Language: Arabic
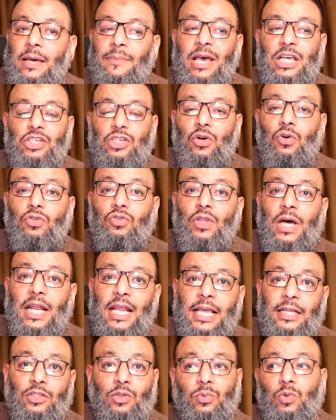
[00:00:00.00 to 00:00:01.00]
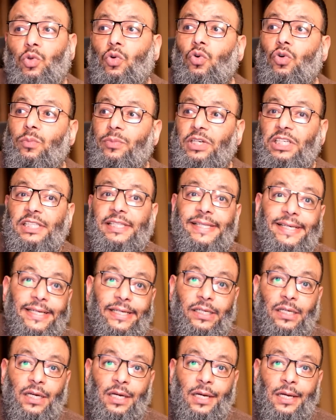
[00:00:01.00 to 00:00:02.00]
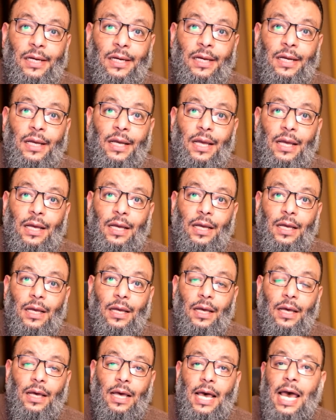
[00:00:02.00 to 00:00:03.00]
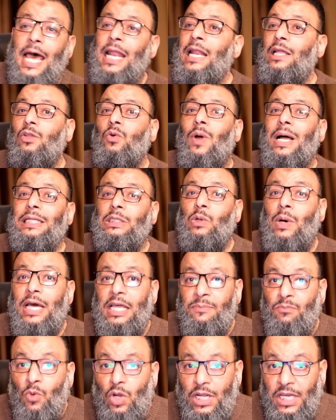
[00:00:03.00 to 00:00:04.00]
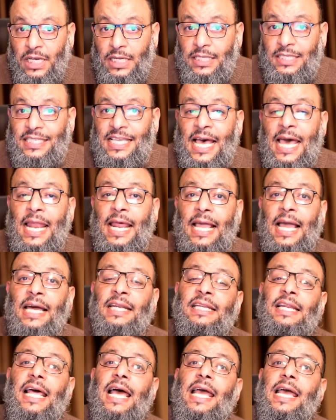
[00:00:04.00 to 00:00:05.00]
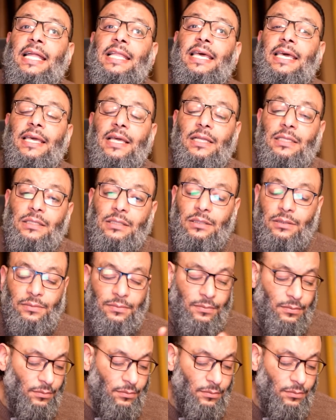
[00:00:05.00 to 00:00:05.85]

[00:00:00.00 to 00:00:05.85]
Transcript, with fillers: باشا رد عليا انتوا بتروحوا بعيد ليه انا دلوقتي واحد ملحد سالك عن انت الآية اجابه